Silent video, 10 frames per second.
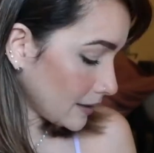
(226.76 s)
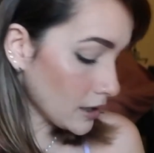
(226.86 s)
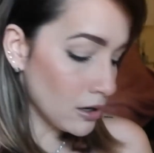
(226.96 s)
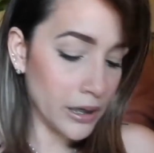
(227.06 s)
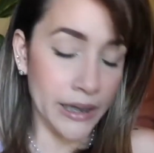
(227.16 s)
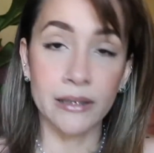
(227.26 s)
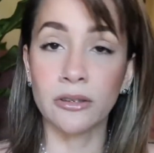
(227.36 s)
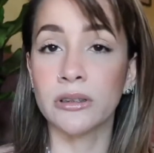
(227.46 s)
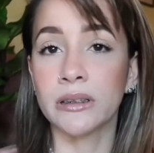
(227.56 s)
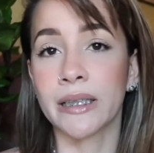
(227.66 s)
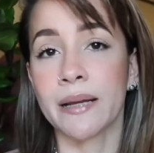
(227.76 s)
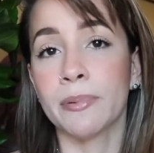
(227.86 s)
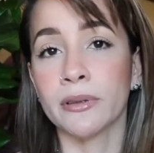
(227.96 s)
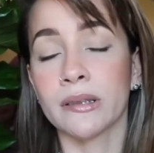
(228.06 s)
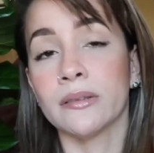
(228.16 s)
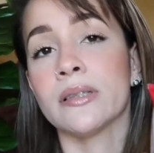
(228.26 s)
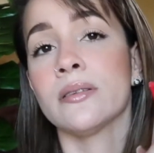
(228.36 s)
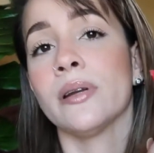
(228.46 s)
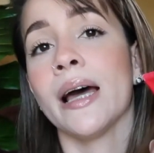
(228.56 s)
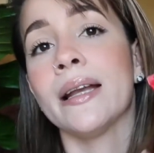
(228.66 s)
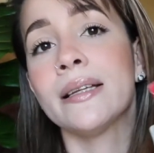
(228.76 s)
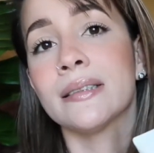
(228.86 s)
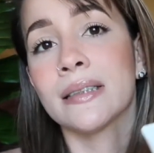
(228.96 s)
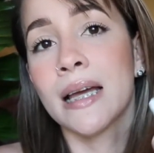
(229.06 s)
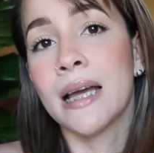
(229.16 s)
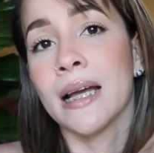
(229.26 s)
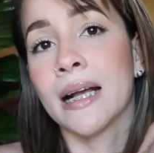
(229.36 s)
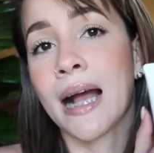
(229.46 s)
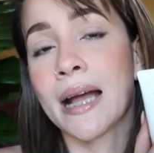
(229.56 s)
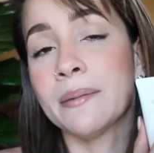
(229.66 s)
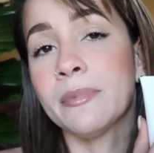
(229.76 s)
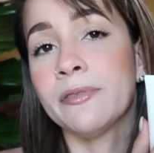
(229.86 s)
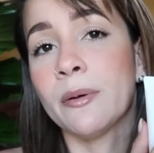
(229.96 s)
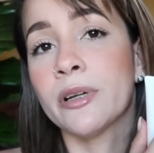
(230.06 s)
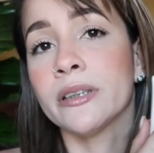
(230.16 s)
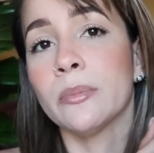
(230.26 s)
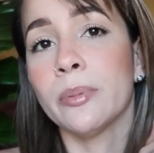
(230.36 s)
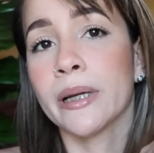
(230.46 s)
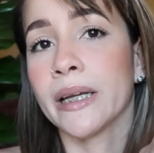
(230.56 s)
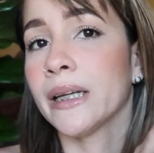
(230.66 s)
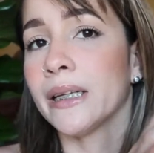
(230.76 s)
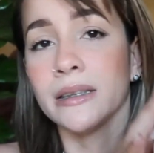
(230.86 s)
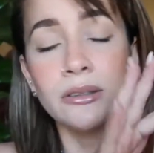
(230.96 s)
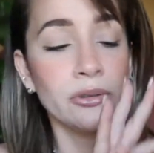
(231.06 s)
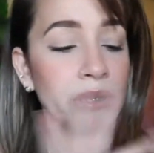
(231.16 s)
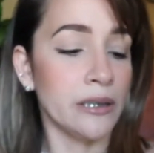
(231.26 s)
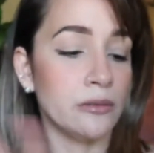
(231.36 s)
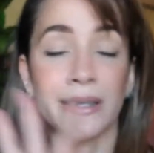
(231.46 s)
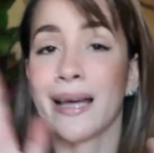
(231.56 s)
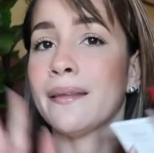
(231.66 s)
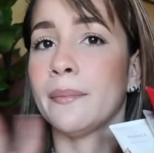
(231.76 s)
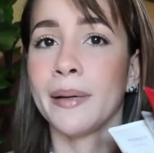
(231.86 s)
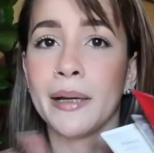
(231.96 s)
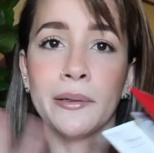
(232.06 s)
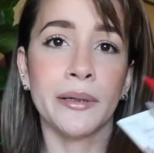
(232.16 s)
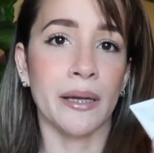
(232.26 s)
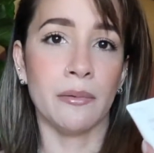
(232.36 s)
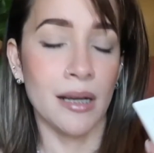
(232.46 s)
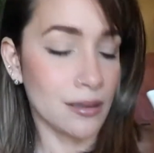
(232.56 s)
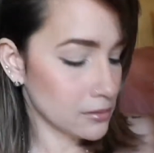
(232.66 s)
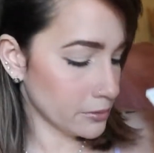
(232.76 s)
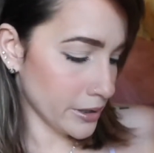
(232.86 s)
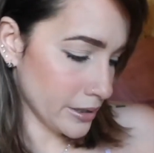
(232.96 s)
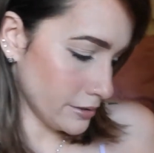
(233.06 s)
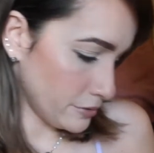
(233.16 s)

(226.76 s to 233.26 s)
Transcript: digo que estos tres protectores solares caen en mis favoritos porque no tengo nada malo que hablar sobre